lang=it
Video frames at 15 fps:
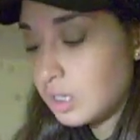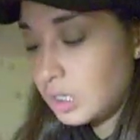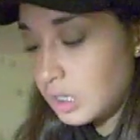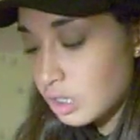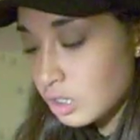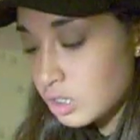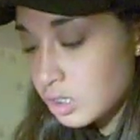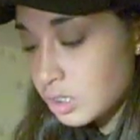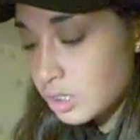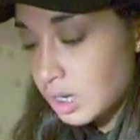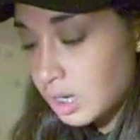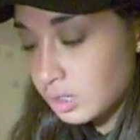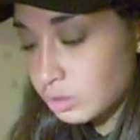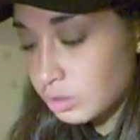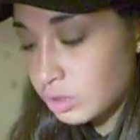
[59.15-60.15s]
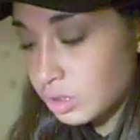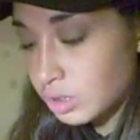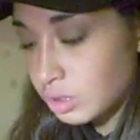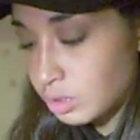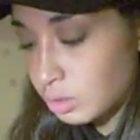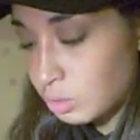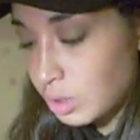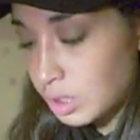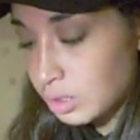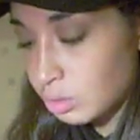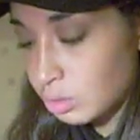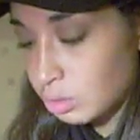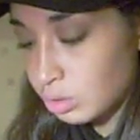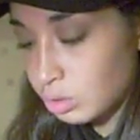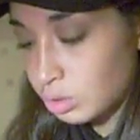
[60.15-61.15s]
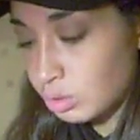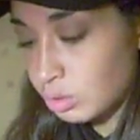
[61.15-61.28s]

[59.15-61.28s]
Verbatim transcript: io adoro questo